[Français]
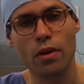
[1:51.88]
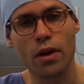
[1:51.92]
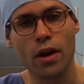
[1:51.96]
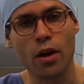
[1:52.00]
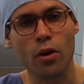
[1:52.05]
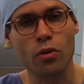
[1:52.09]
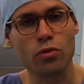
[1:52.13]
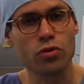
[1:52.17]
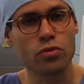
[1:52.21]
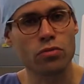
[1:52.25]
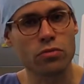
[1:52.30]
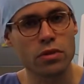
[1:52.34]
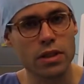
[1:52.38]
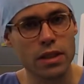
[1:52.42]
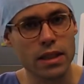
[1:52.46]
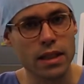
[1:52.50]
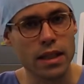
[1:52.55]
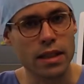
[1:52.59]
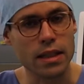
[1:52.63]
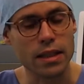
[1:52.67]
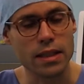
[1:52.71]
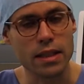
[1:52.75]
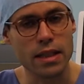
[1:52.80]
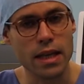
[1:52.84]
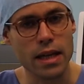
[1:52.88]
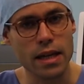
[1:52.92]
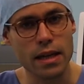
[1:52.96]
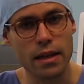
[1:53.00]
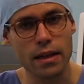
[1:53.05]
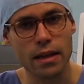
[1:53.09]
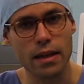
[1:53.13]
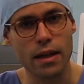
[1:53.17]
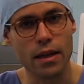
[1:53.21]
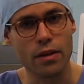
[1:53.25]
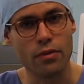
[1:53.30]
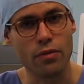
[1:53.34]
la rançon
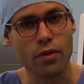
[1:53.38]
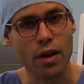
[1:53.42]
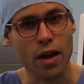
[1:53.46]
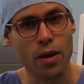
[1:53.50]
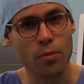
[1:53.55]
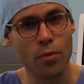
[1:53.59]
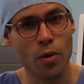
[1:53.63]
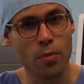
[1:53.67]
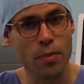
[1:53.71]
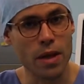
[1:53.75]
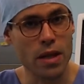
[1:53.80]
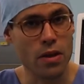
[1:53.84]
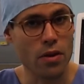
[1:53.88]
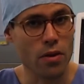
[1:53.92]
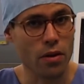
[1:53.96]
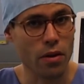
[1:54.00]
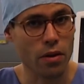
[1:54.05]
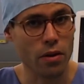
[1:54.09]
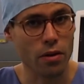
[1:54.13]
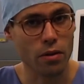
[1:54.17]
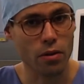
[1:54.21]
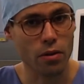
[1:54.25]
cicatricielle est vraiment meilleure